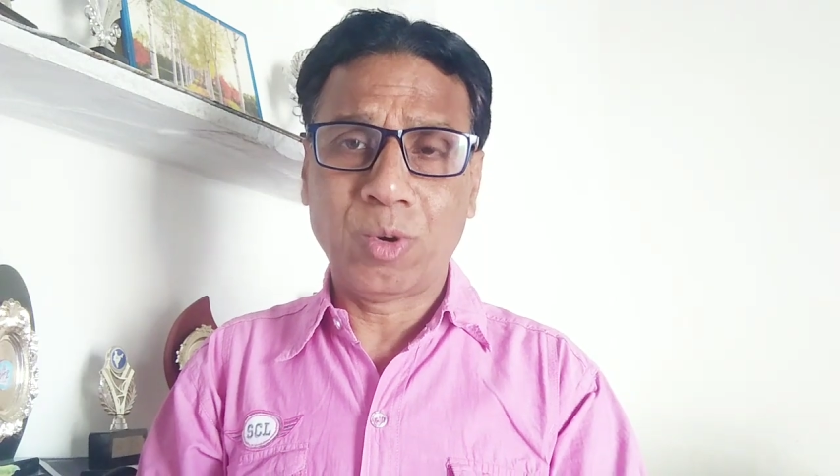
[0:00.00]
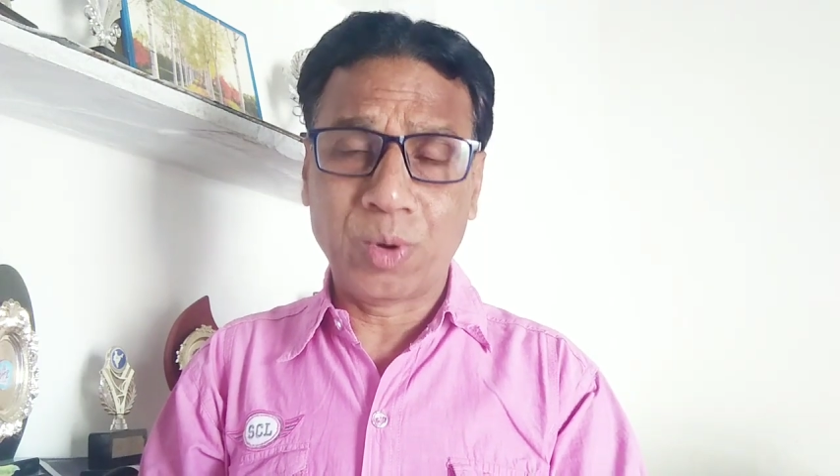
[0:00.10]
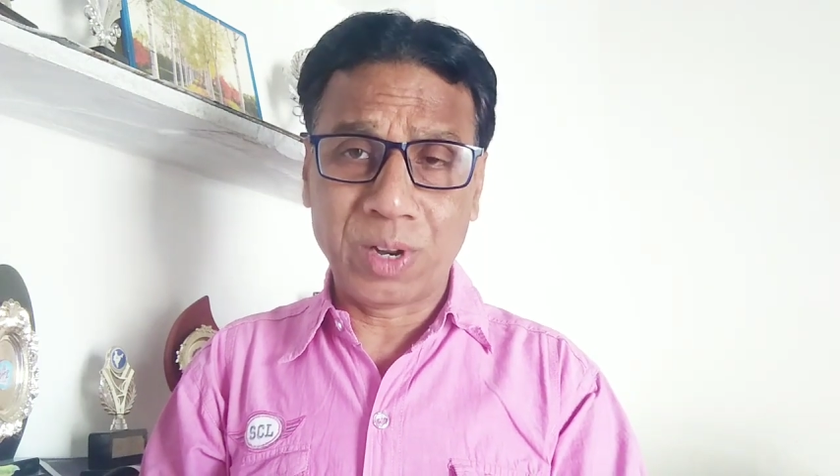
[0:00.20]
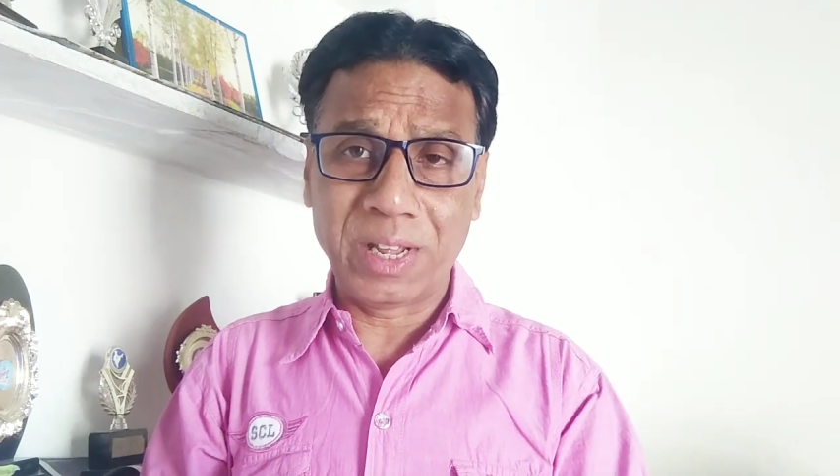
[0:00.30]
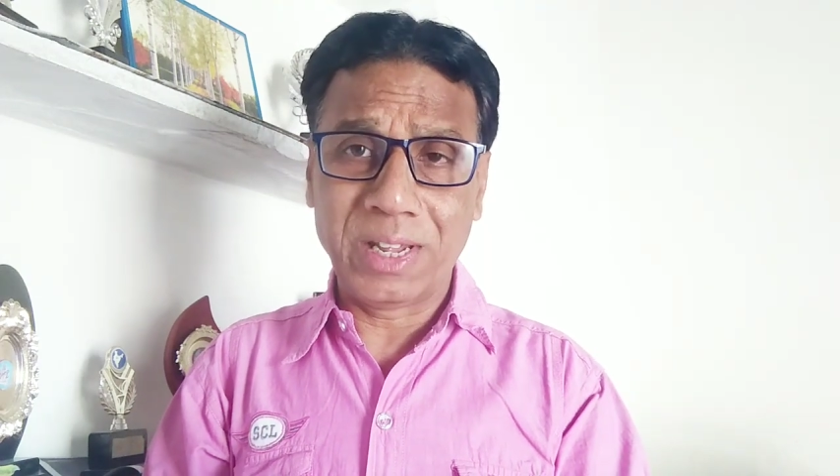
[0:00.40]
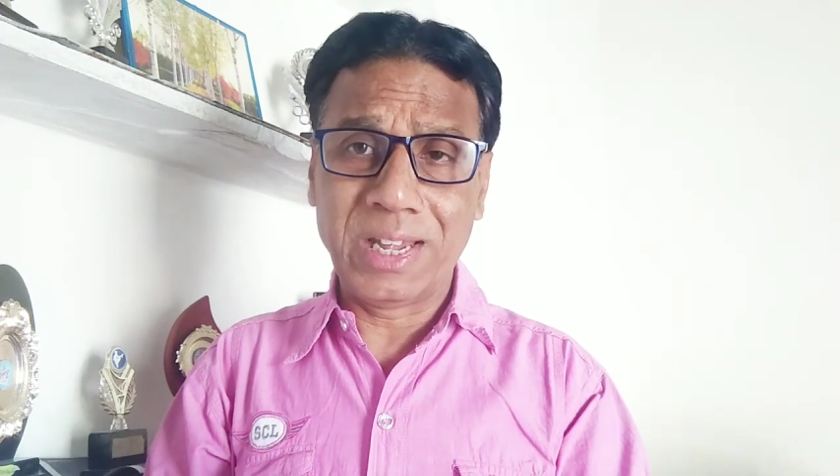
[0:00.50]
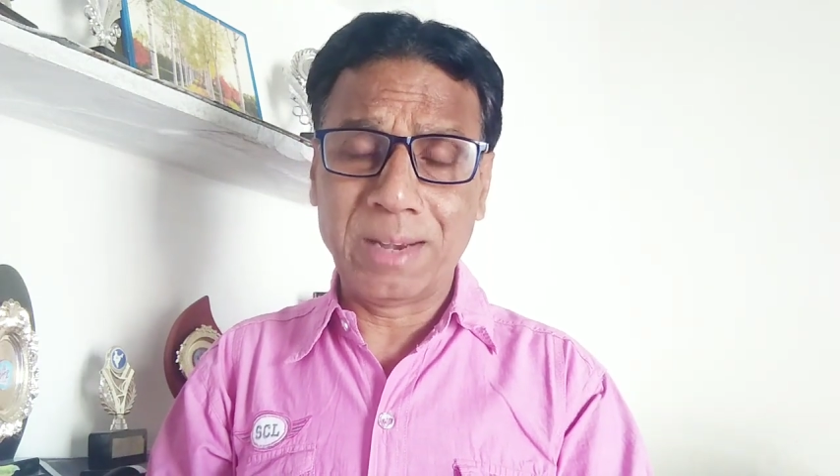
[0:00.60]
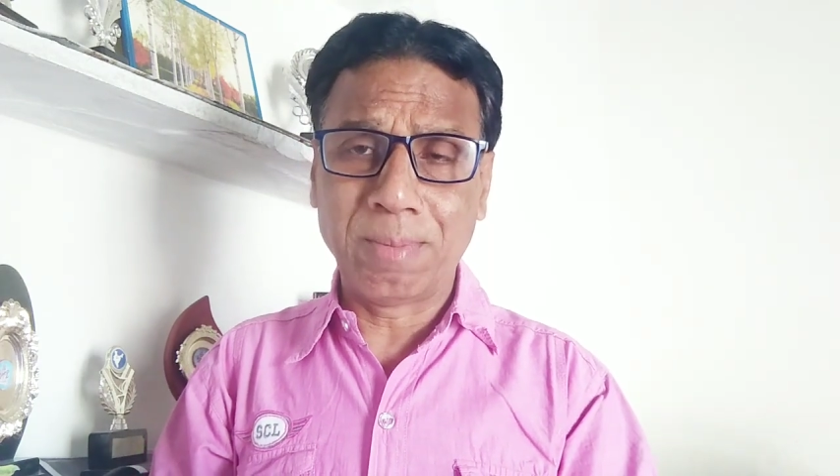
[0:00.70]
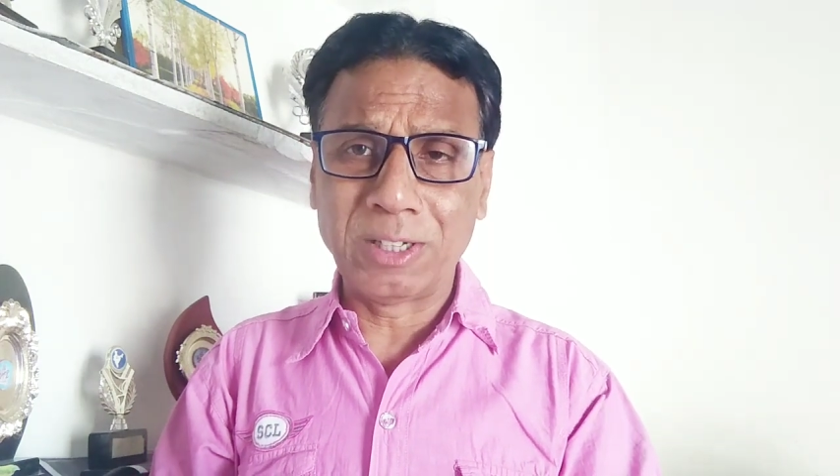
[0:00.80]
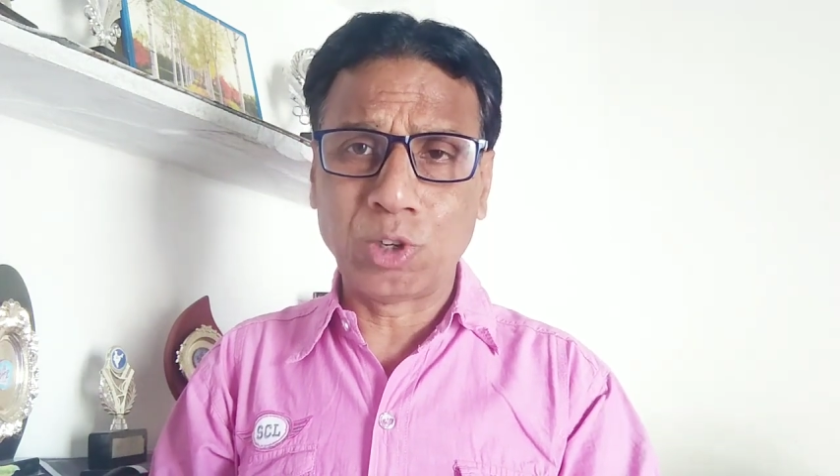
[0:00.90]
और
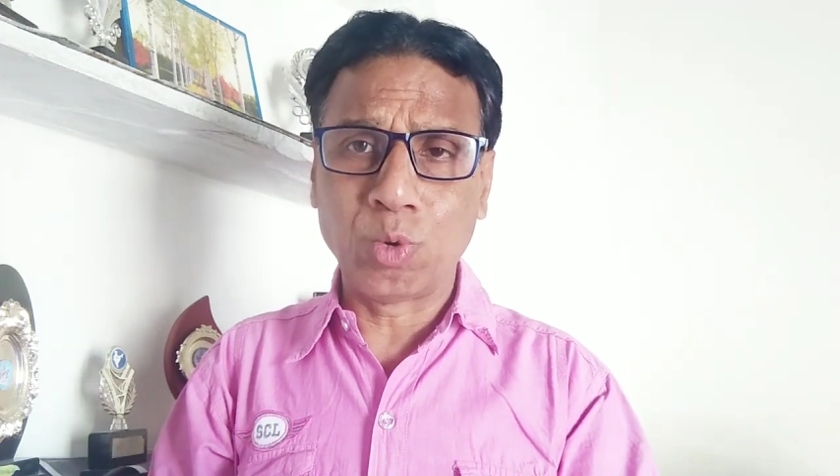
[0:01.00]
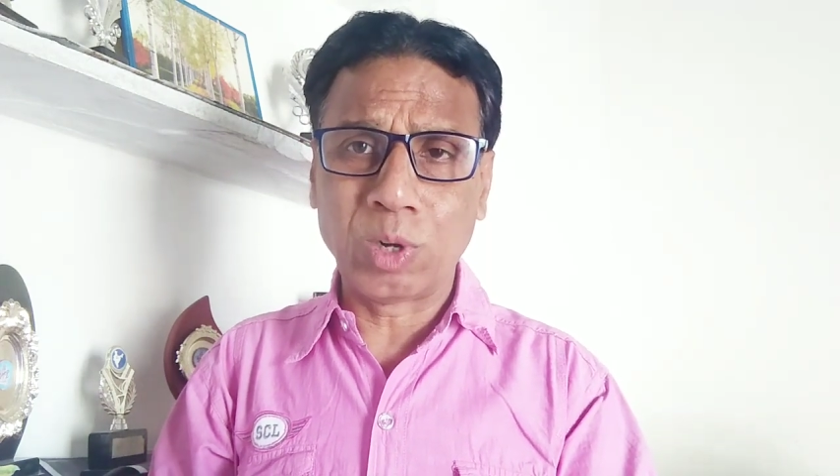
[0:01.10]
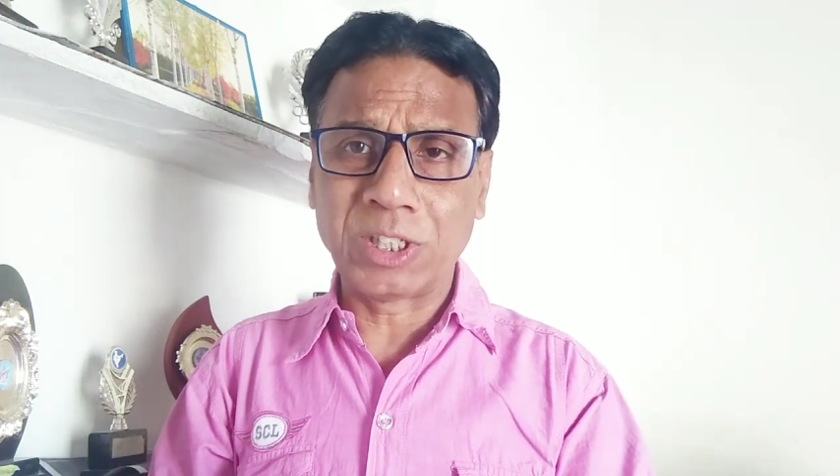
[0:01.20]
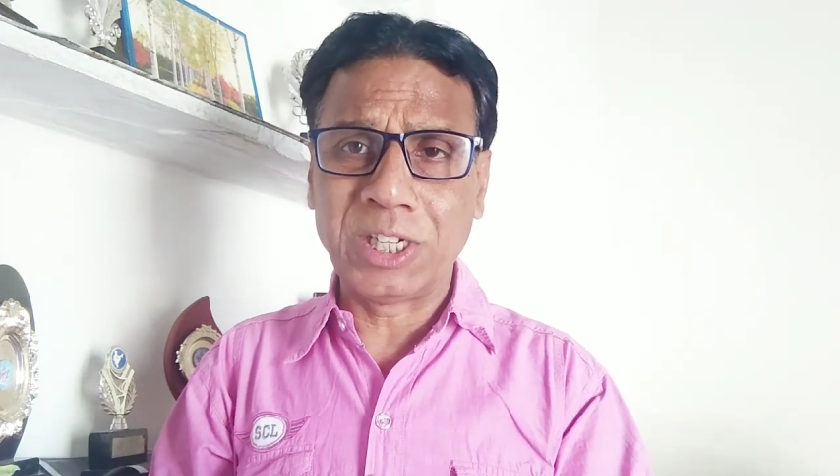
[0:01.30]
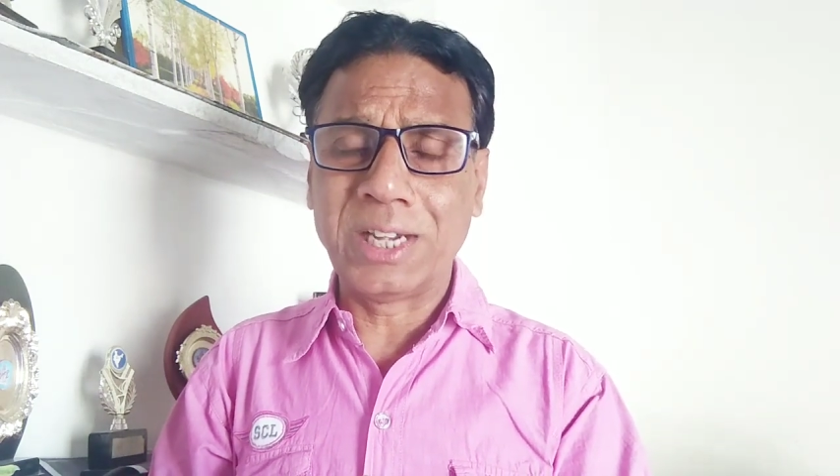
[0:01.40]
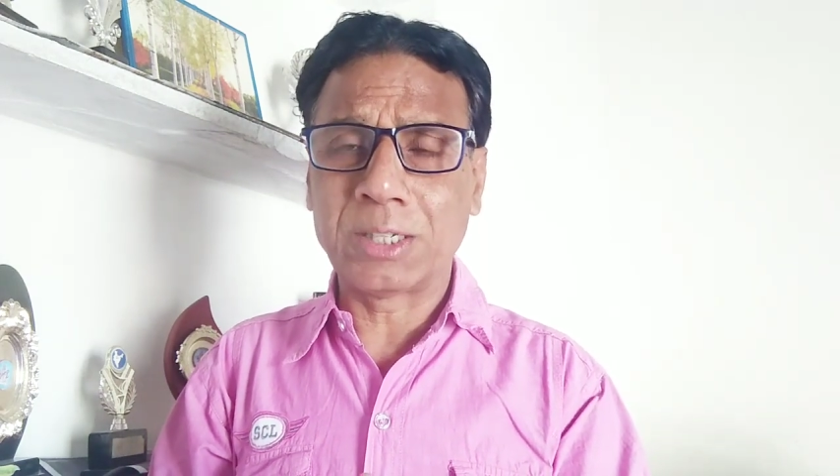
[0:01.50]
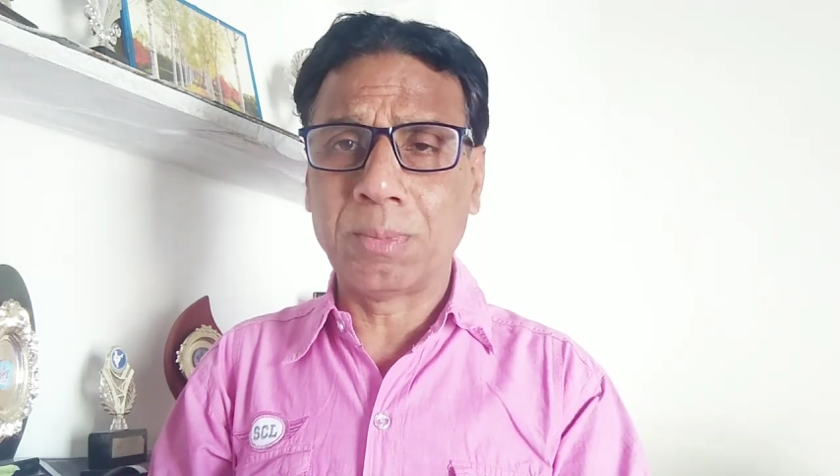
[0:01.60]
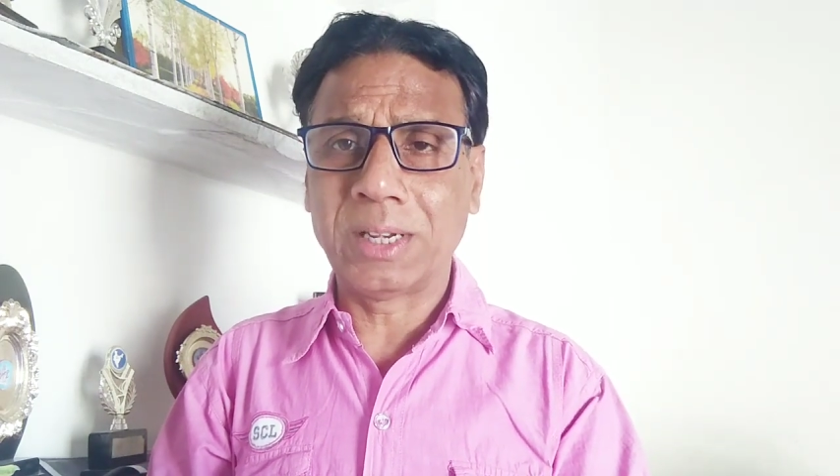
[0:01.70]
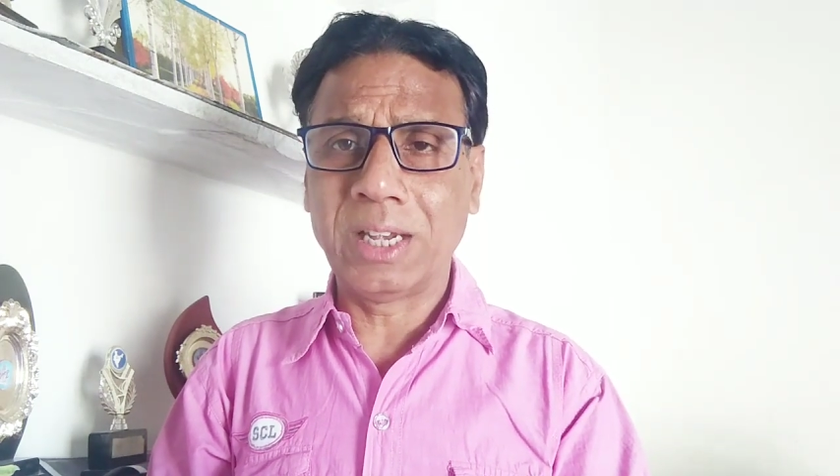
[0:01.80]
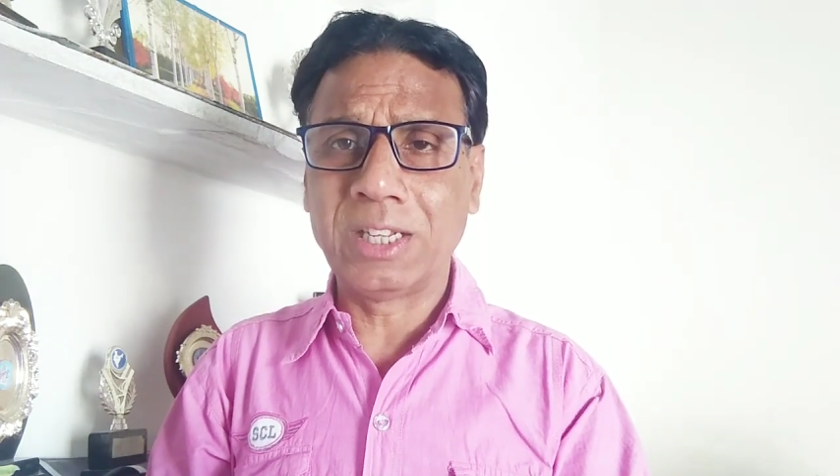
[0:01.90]
एक बात जरूर अच्छी है इसमें कि